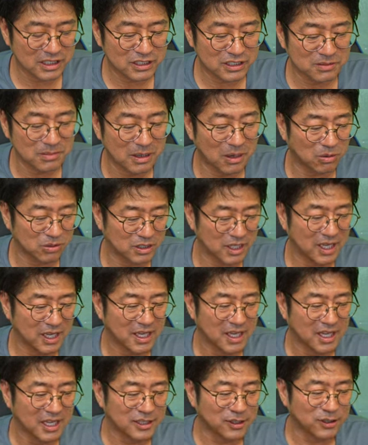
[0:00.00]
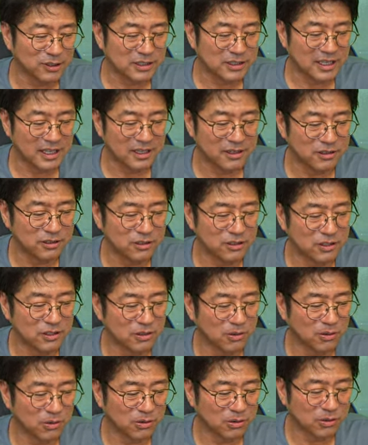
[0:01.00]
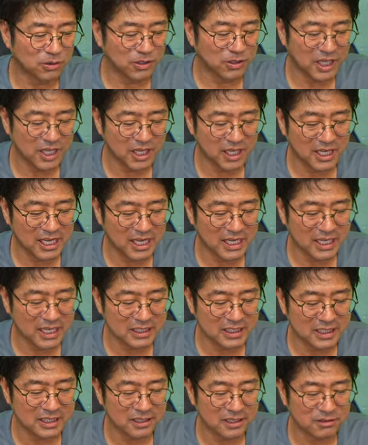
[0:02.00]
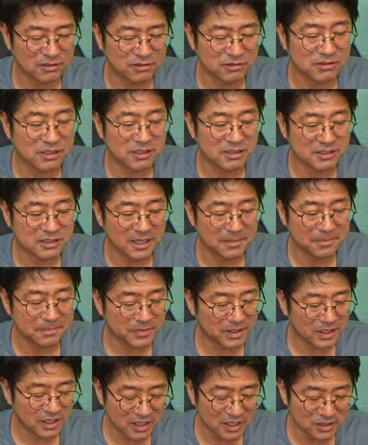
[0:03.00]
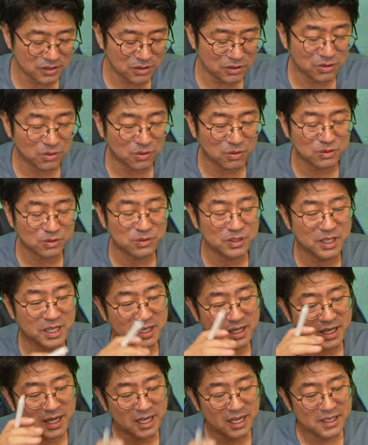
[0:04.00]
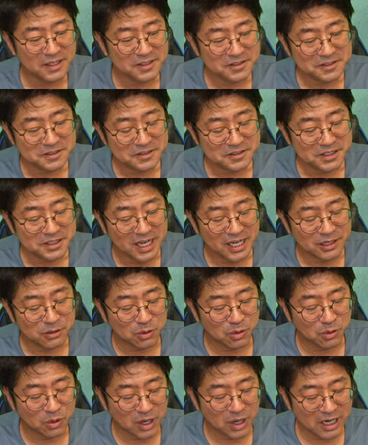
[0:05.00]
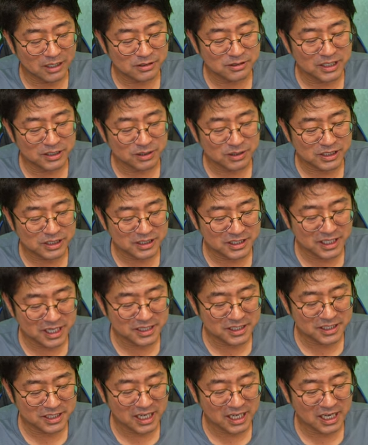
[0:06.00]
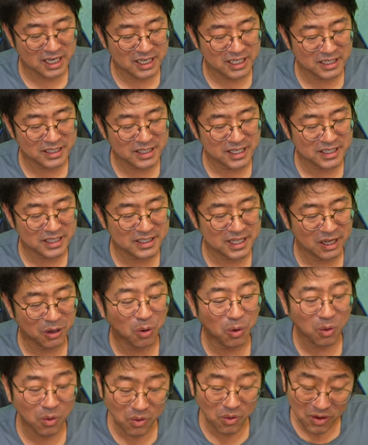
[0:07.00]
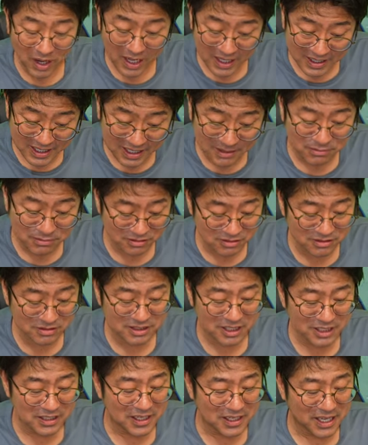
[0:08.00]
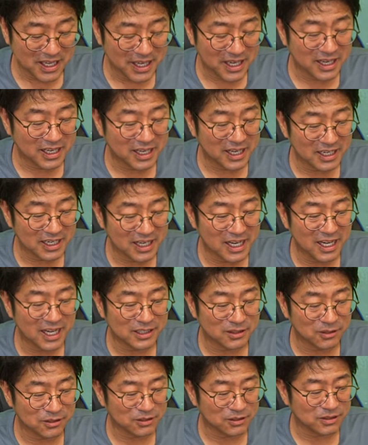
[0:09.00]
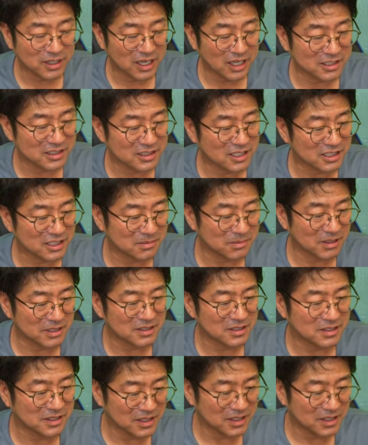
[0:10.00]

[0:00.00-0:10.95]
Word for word: マホで撮ってるところの弊害が出てくるんですねちょっとこうその辺があのある程度自然に書かれていた方が多分ええんかなという感じがします。